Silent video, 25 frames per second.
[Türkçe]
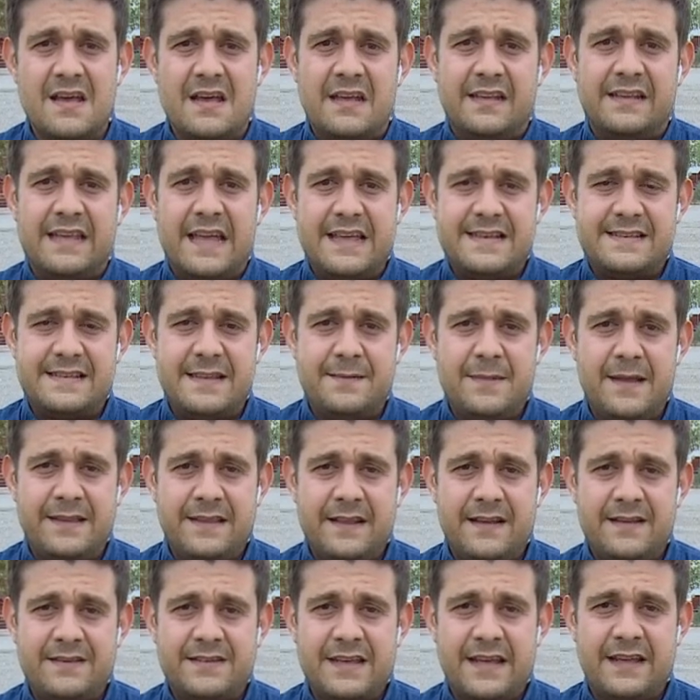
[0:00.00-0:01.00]
teslim
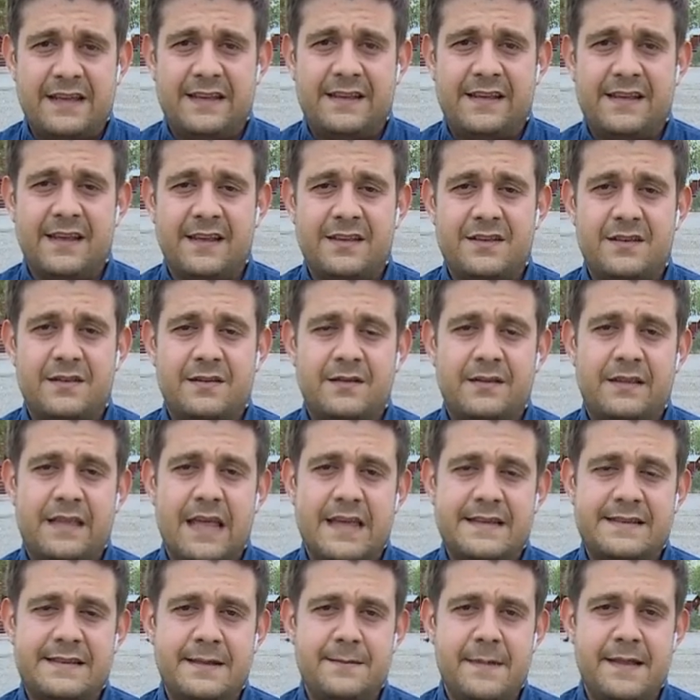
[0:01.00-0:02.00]
edilecek
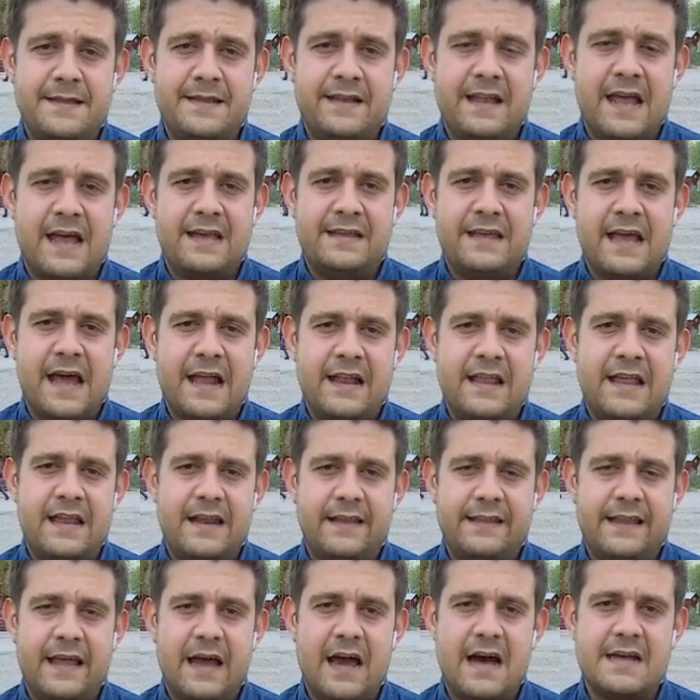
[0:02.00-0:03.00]
Teslim edilen
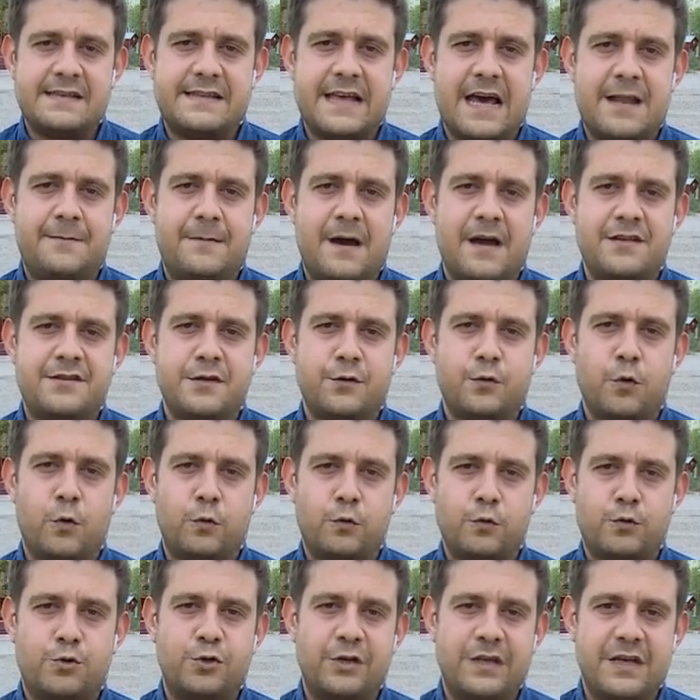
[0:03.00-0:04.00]
yerlere de Azerbaycan
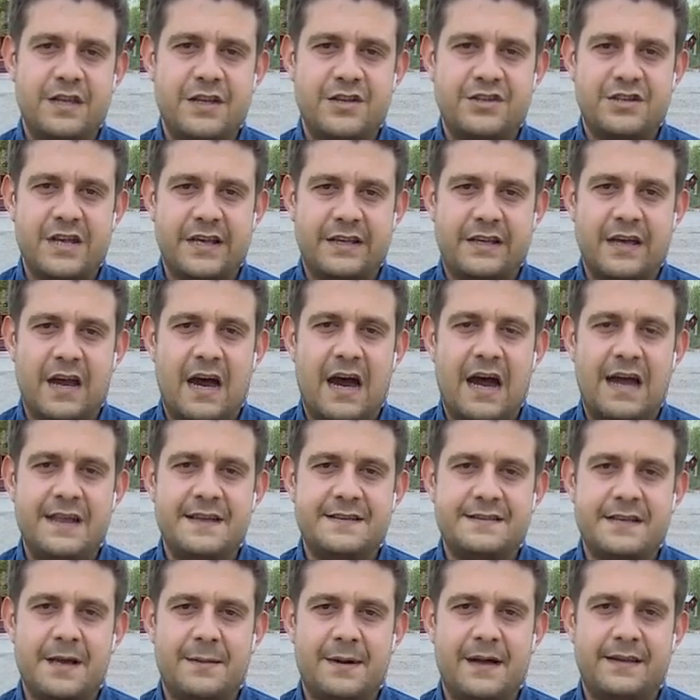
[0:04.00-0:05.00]
ordusu girecek.
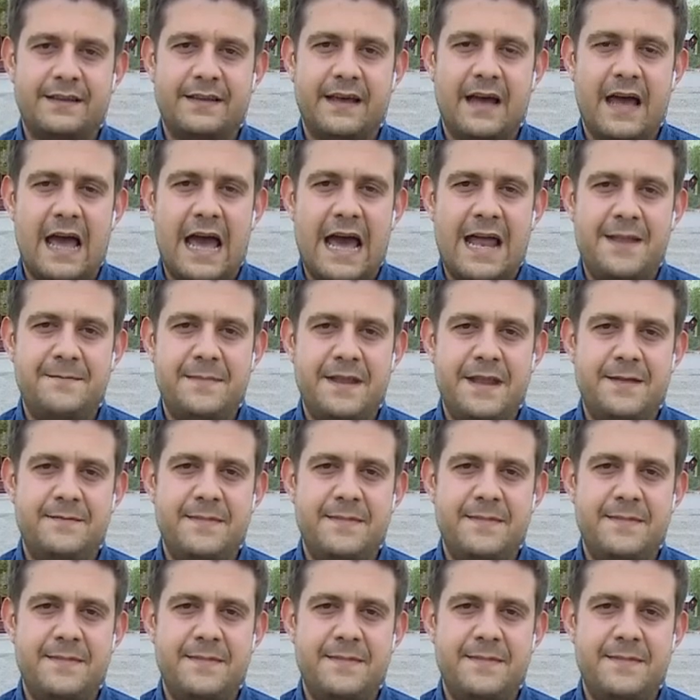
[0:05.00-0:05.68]
Aynı zamanda Ermeni